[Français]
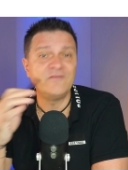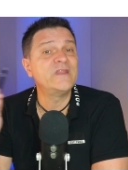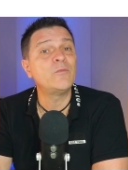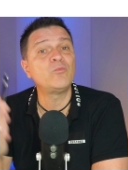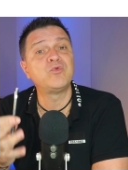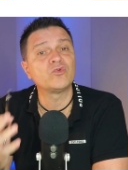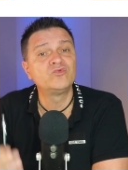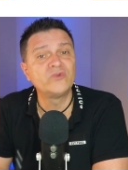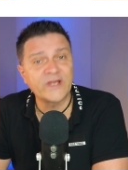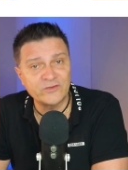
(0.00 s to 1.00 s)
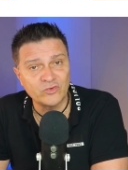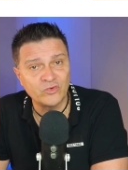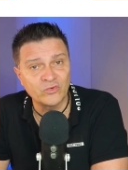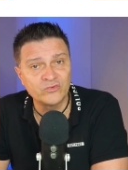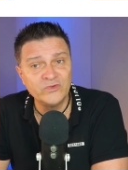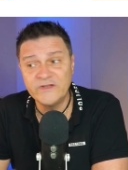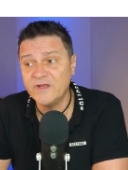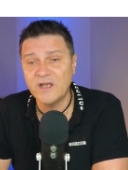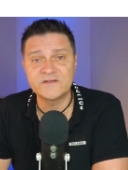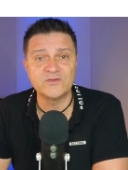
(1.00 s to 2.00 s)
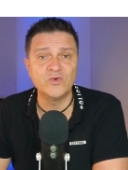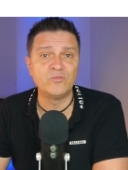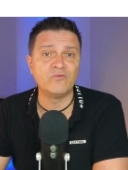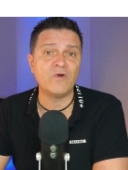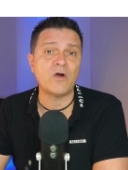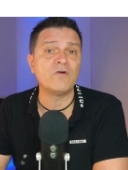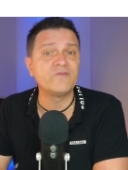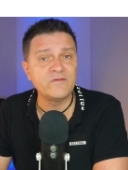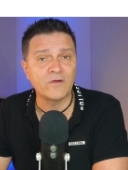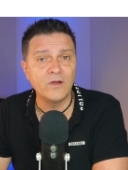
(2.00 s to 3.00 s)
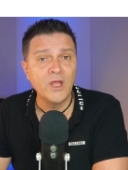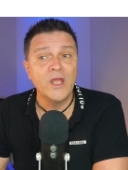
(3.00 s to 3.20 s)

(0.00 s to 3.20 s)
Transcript: Évidemment, pour tout créateur de contenu, l'idéal, c'est de pouvoir en vivre.